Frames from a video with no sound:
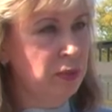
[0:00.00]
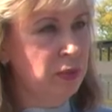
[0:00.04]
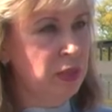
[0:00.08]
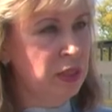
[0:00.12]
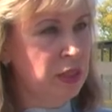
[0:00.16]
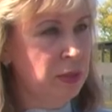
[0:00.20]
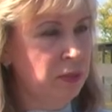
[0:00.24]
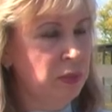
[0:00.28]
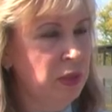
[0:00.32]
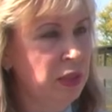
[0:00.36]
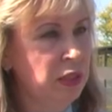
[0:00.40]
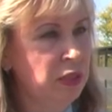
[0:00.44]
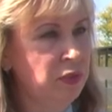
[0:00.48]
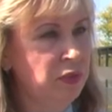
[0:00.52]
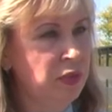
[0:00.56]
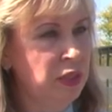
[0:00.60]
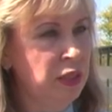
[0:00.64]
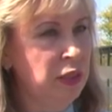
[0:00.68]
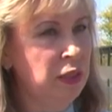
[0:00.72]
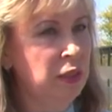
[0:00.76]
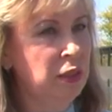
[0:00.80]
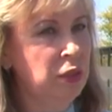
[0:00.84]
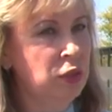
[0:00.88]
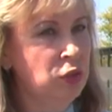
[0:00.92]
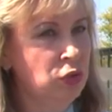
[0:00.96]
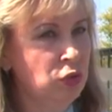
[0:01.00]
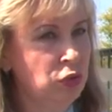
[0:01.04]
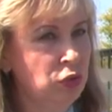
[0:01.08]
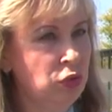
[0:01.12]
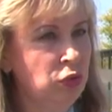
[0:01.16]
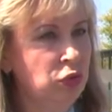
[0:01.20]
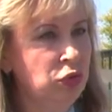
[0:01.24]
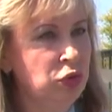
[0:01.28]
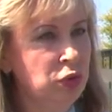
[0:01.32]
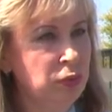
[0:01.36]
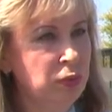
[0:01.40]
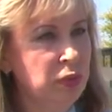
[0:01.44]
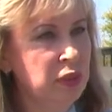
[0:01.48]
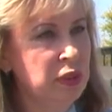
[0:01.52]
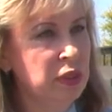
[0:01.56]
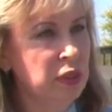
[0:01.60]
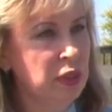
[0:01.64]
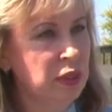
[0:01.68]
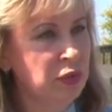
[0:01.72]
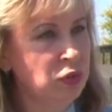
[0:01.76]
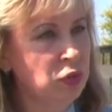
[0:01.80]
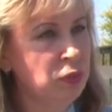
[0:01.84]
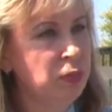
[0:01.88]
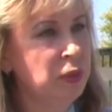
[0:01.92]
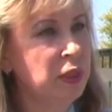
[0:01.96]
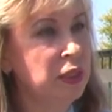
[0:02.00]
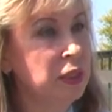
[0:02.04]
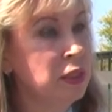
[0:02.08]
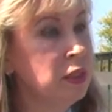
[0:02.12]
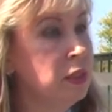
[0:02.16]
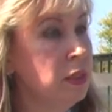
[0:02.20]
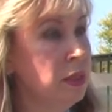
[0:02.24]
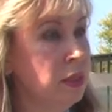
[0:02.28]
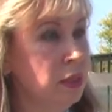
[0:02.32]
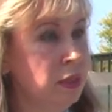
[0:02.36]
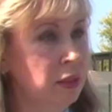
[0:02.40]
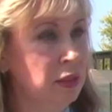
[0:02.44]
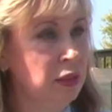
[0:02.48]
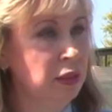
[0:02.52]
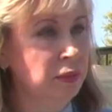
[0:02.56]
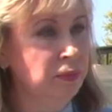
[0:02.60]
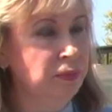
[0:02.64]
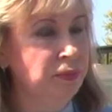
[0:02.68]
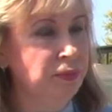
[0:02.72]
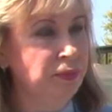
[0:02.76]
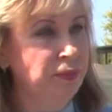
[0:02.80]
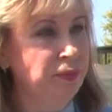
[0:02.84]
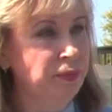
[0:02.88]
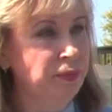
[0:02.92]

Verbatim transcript: Его заместитель рейдерский захват категорически не